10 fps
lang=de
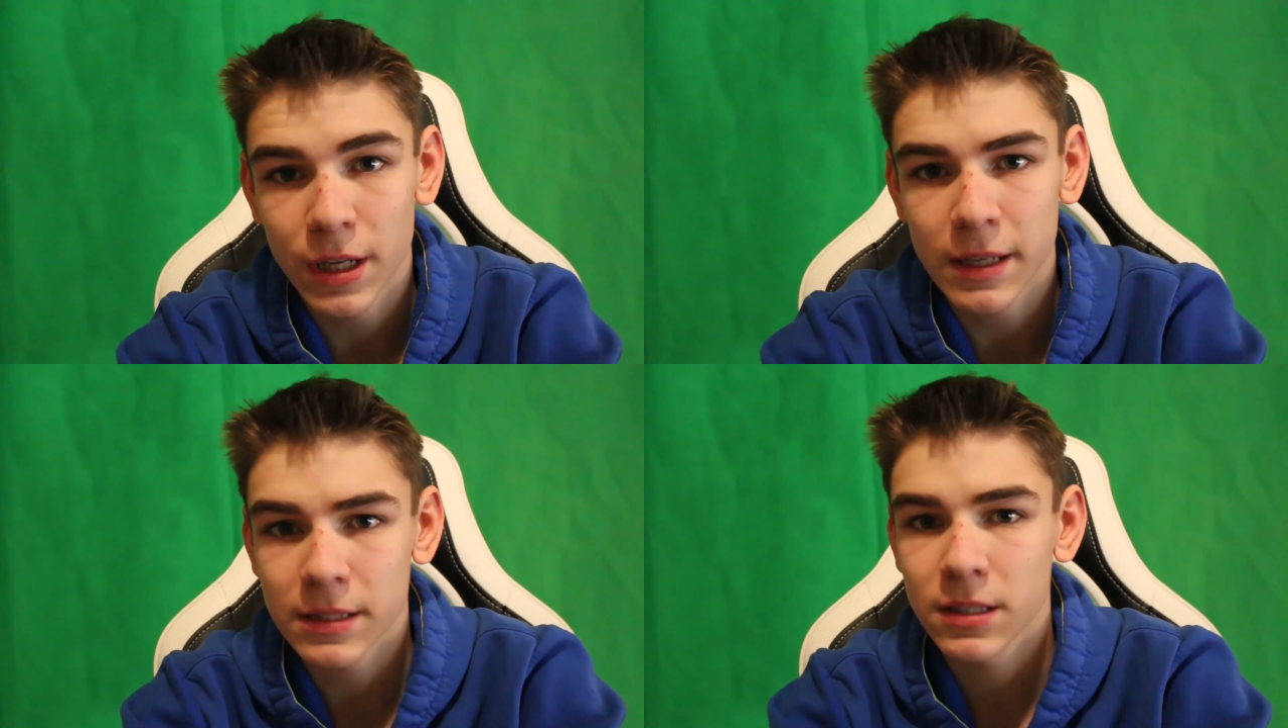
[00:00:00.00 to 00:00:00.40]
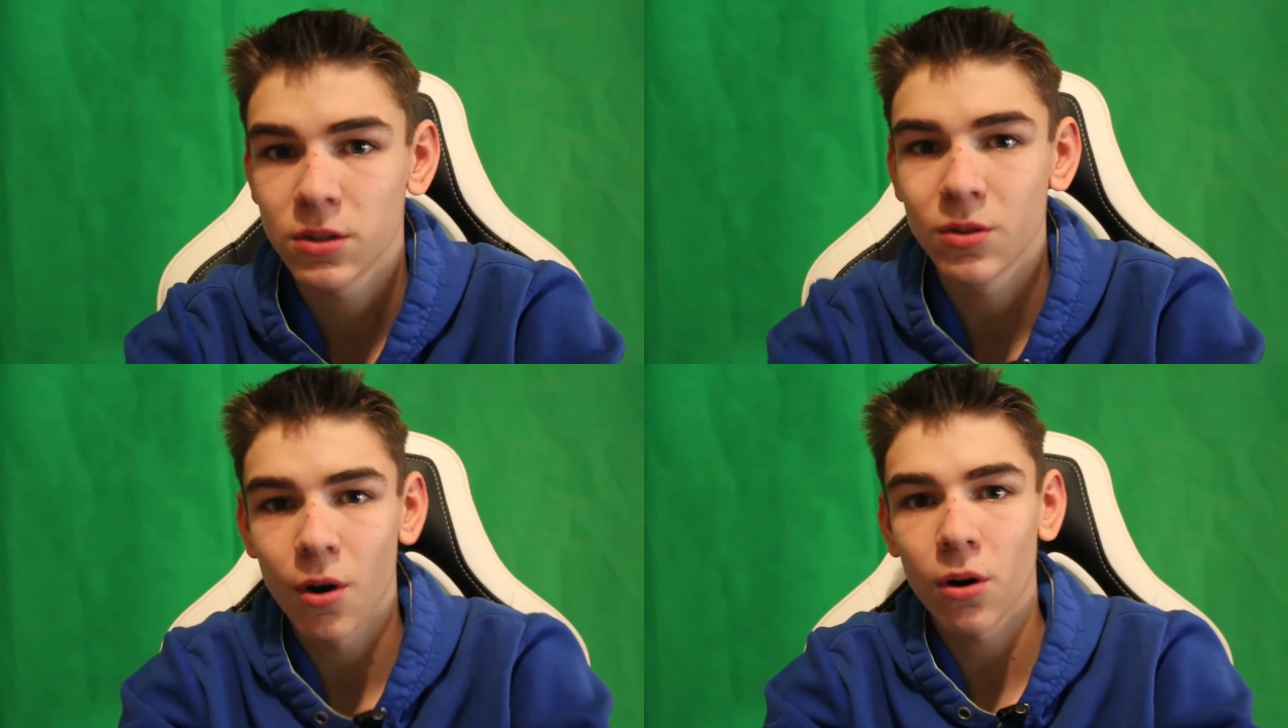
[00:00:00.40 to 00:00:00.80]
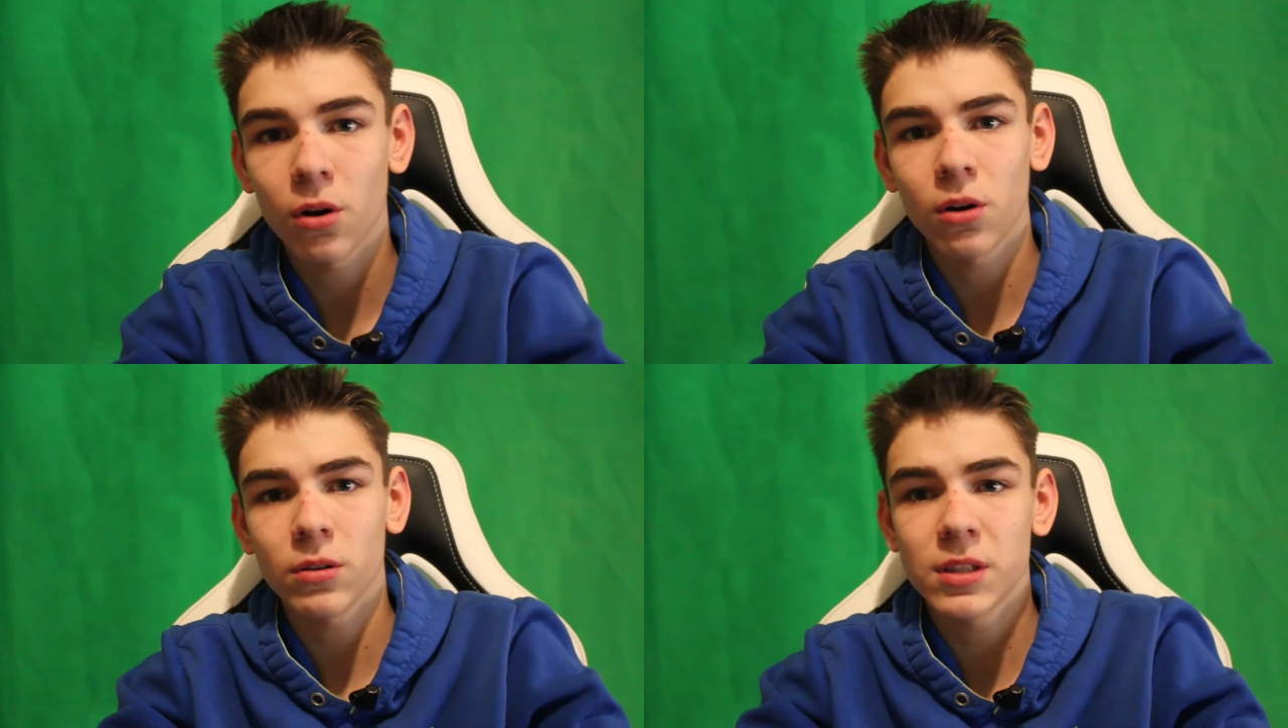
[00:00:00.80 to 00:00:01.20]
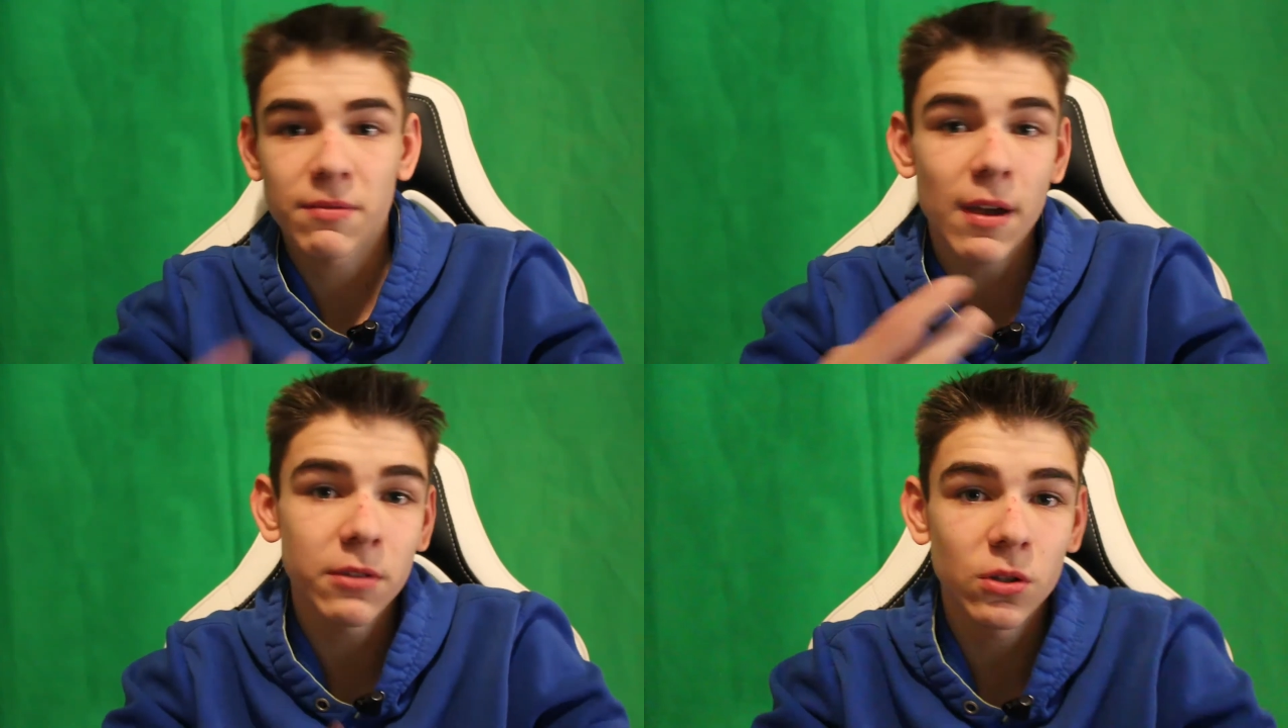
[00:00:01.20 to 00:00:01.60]
dass ich doch
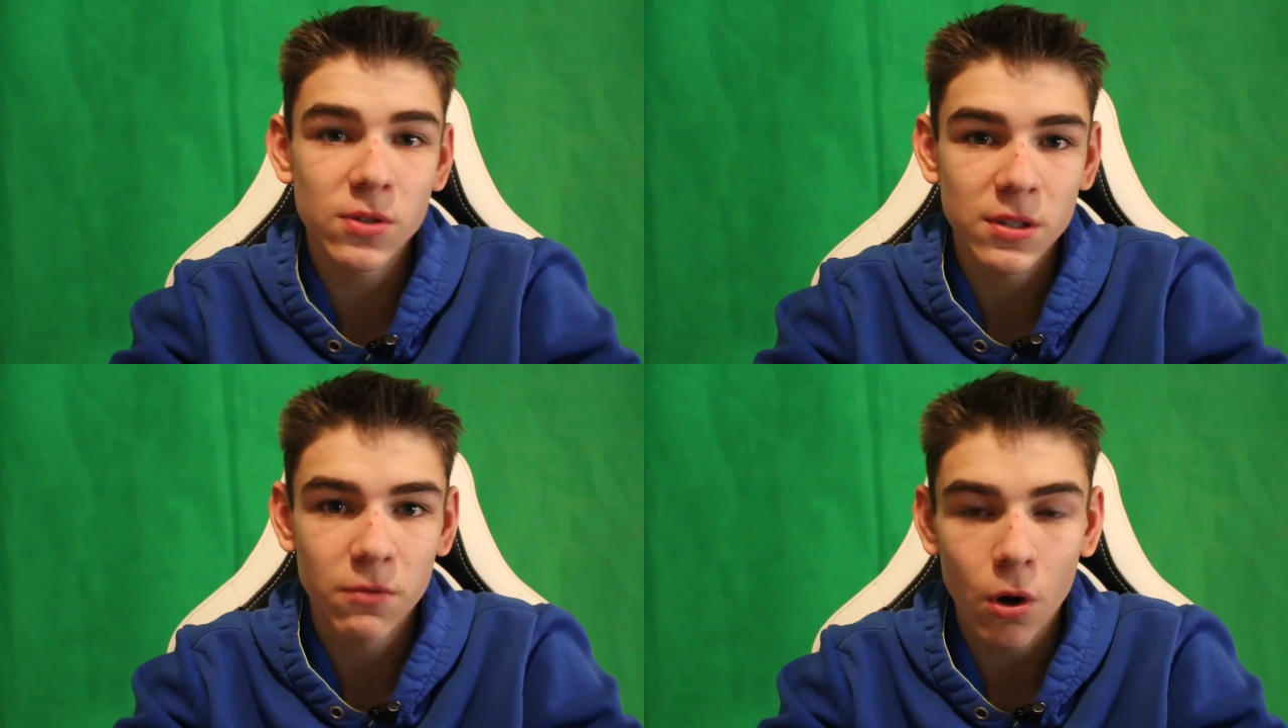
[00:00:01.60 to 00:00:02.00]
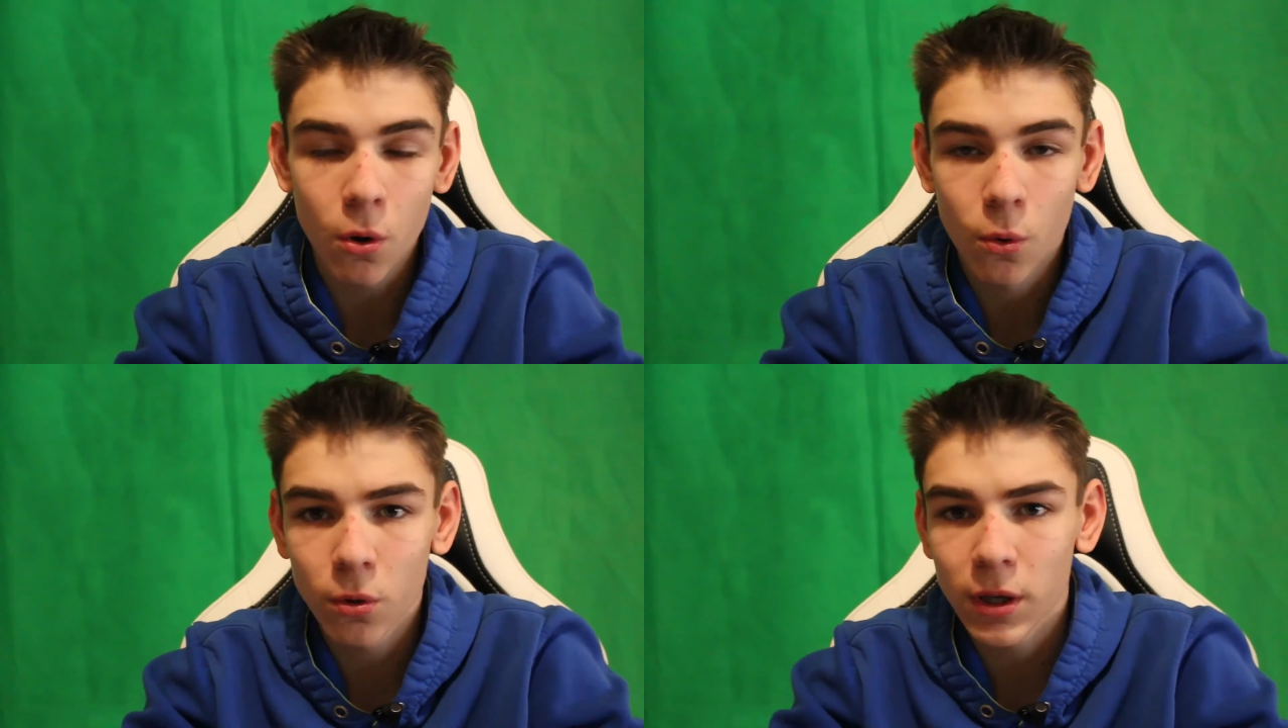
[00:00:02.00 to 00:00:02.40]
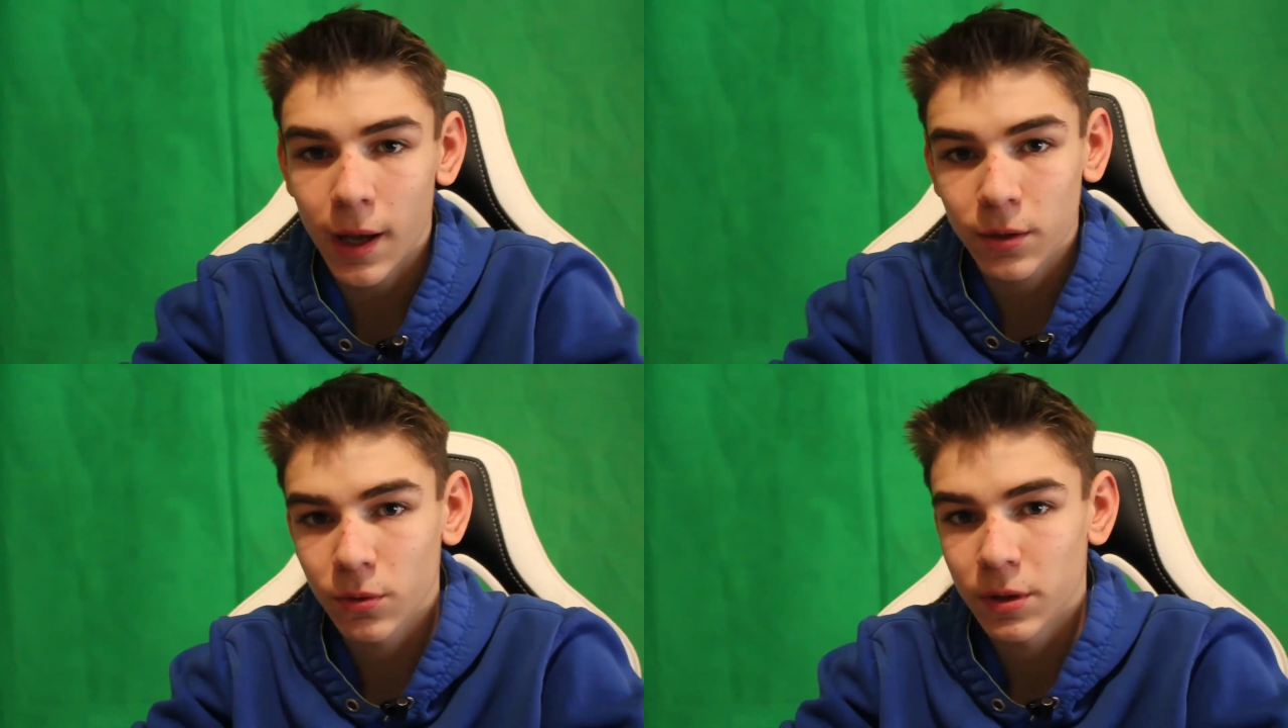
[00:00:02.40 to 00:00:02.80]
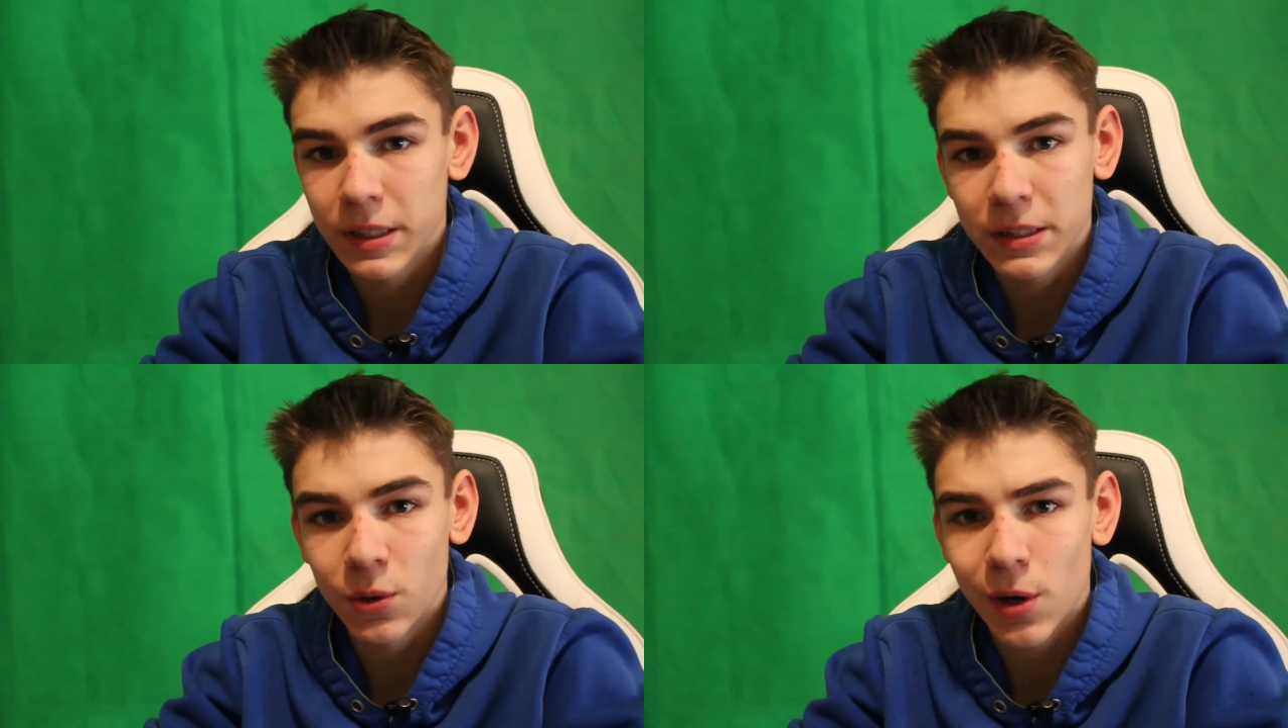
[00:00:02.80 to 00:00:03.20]
zwei Videos die Woche hochlade und
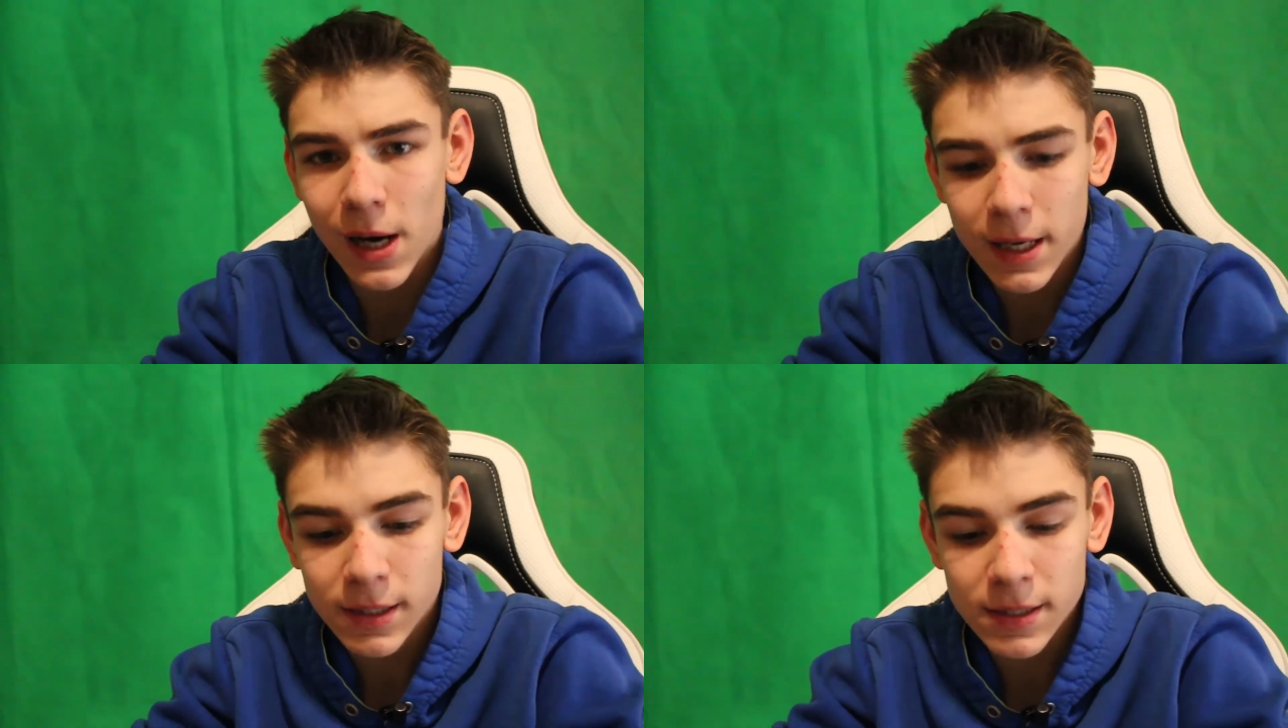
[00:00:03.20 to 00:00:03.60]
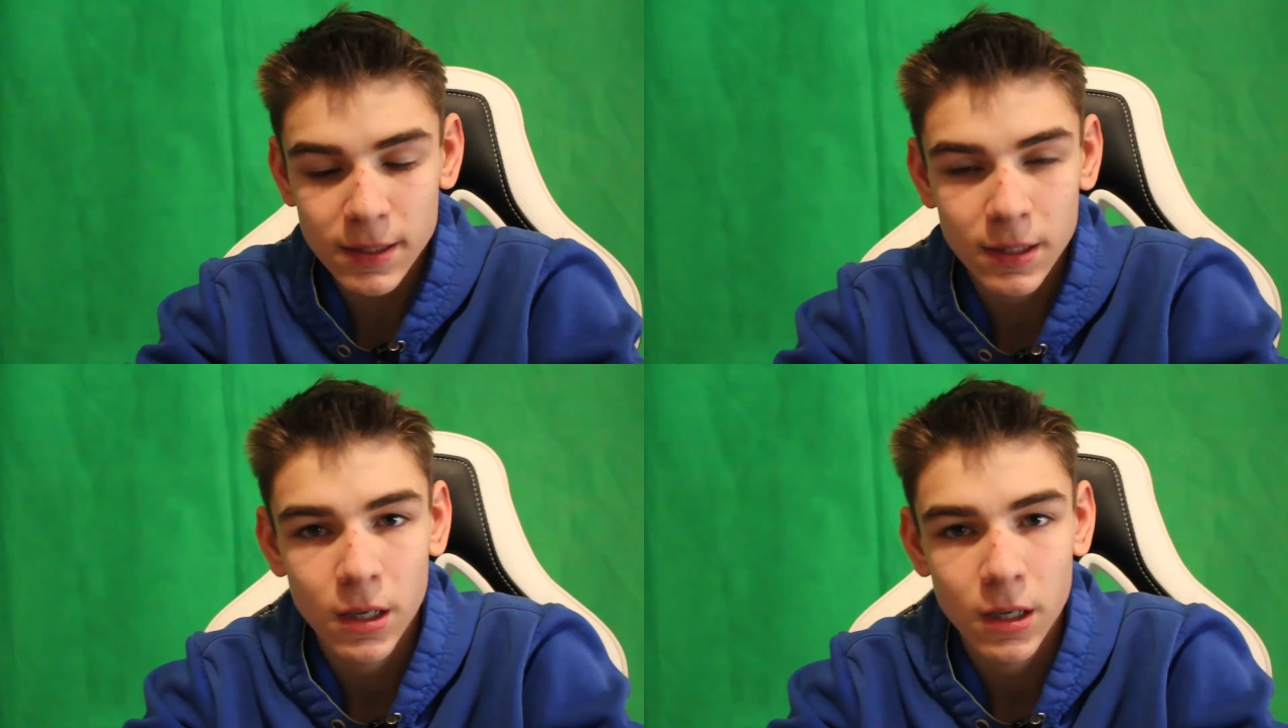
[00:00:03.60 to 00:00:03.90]
nicht nur eins.